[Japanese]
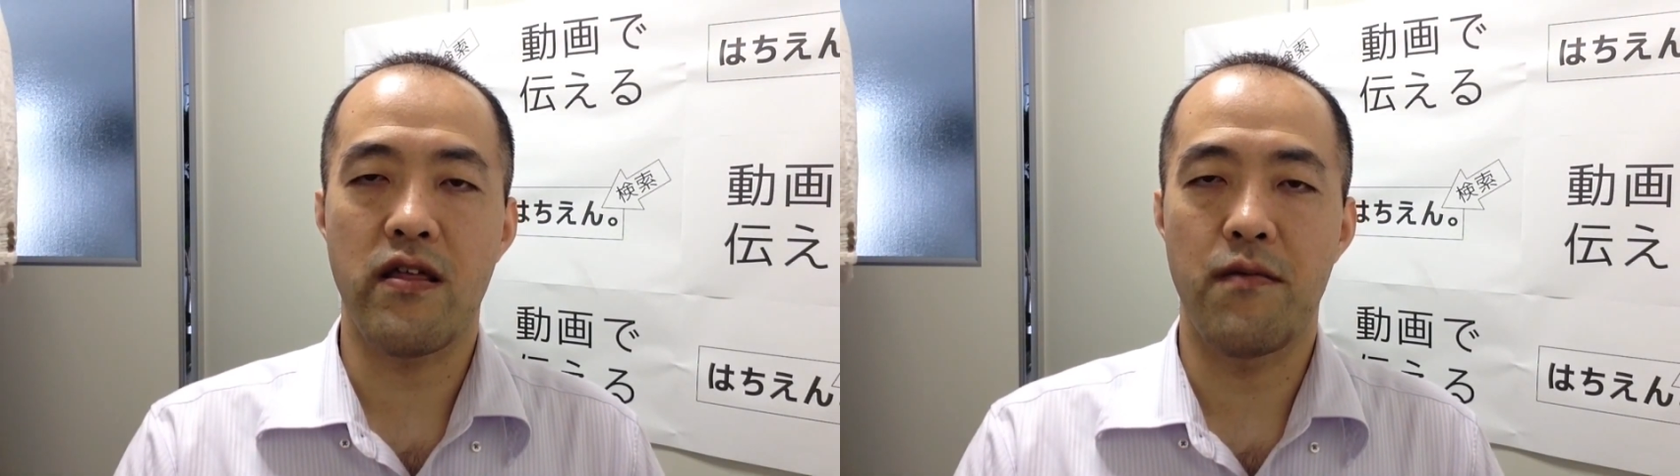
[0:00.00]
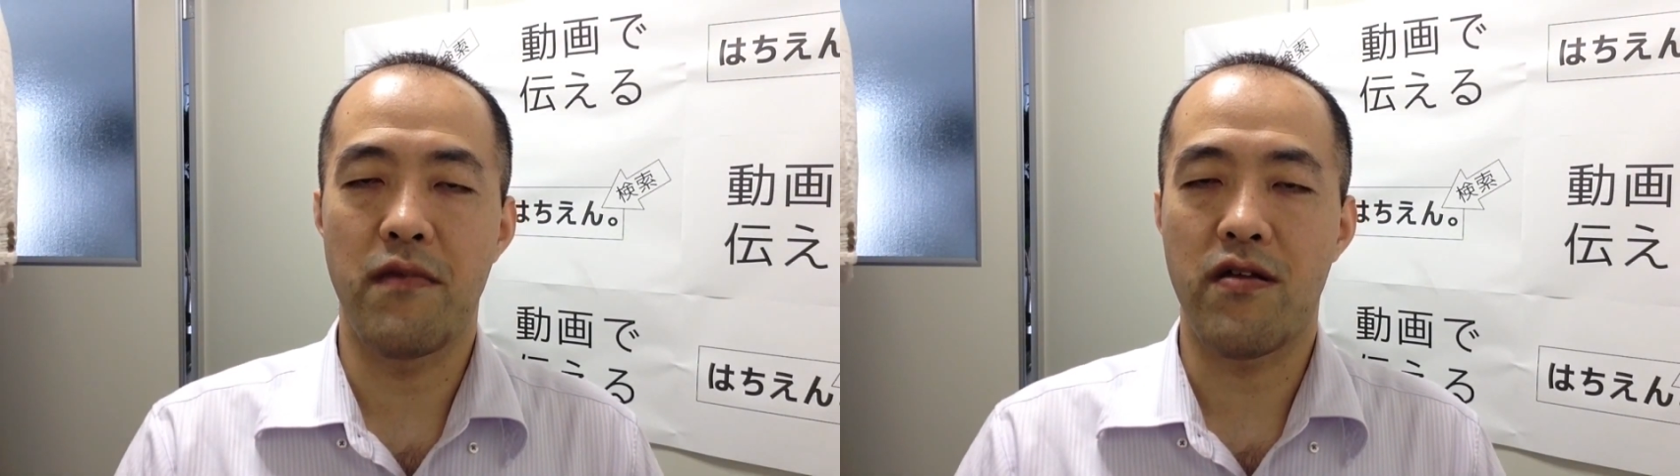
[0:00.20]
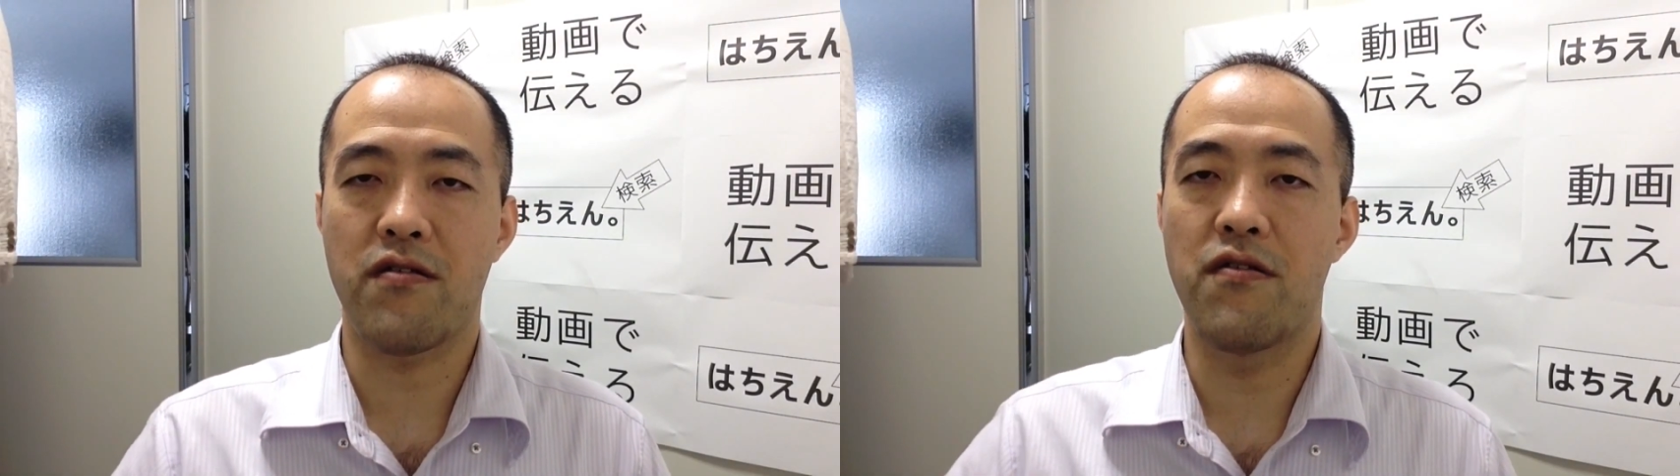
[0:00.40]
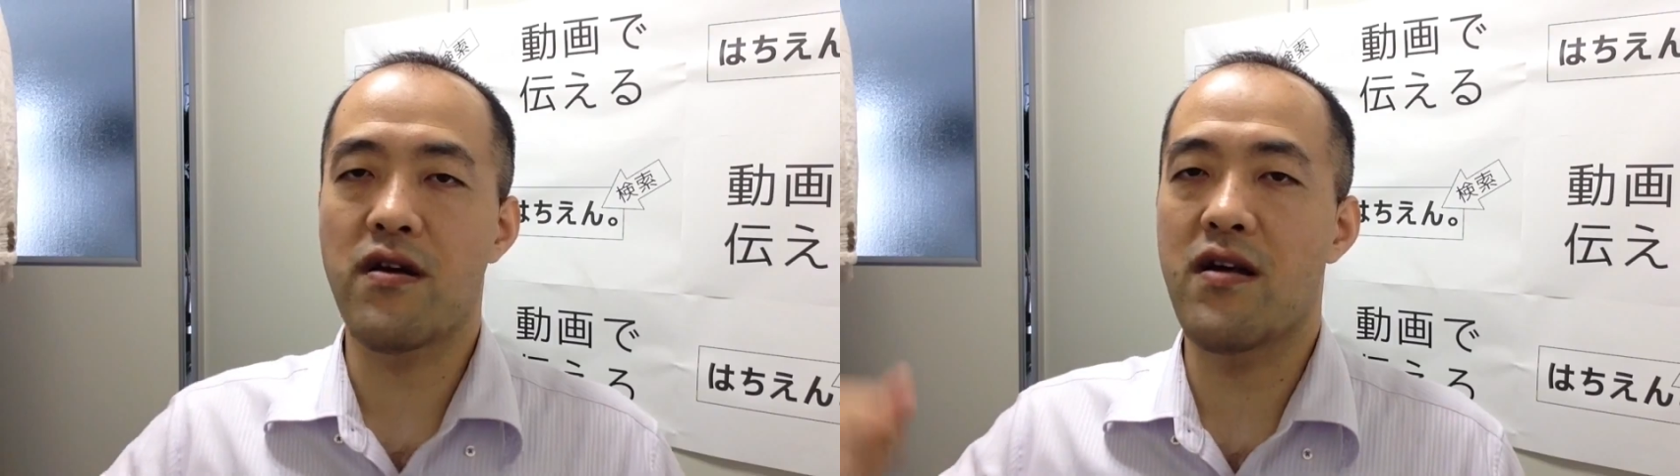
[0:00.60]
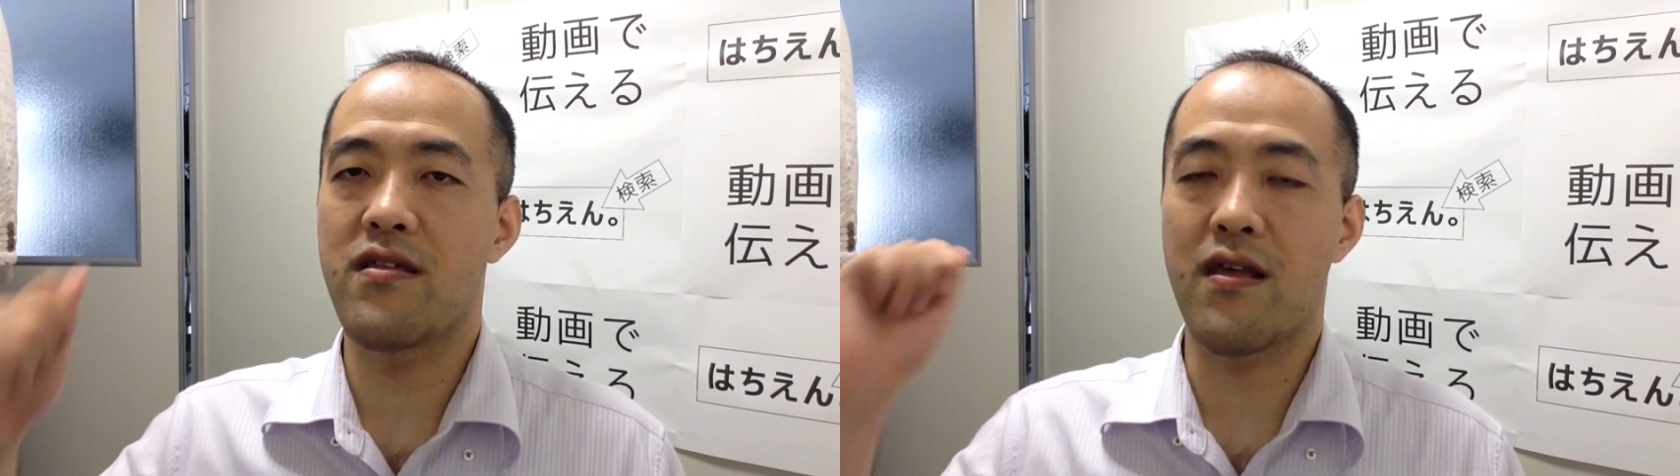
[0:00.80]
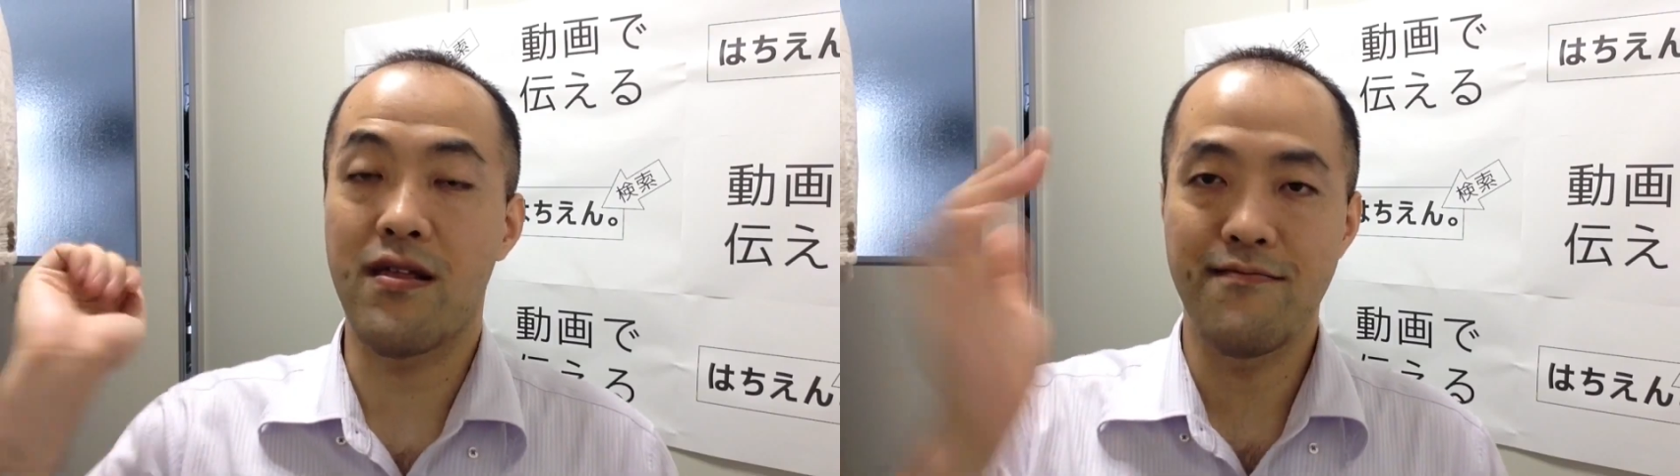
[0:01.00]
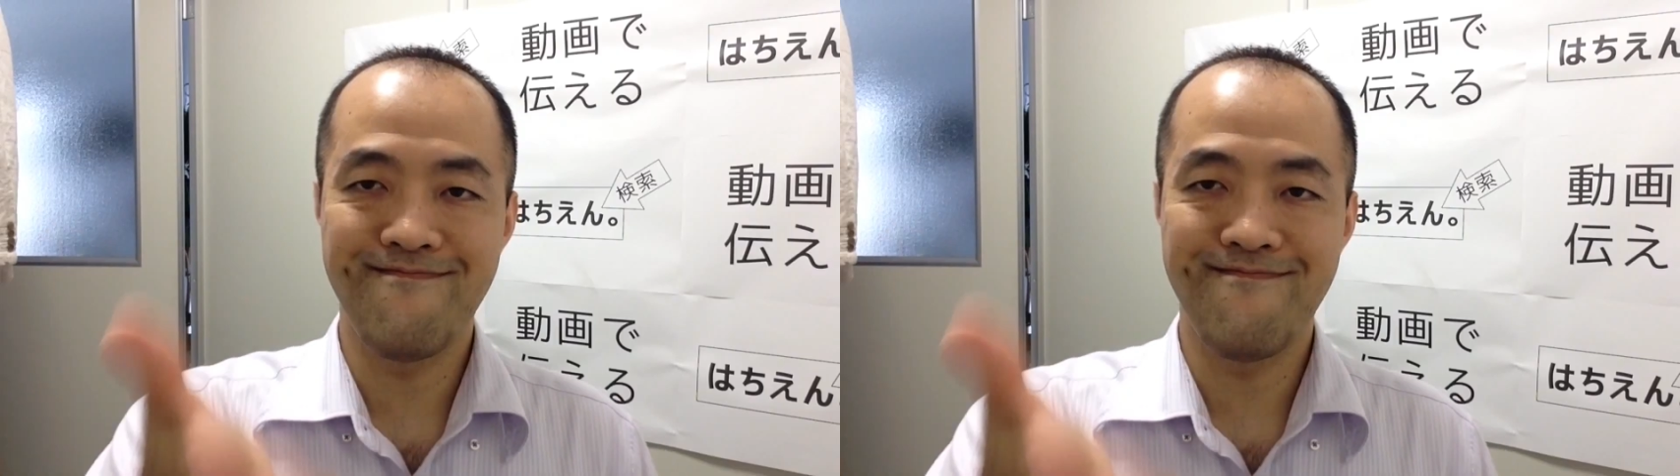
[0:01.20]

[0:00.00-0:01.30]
します。こんな感じです。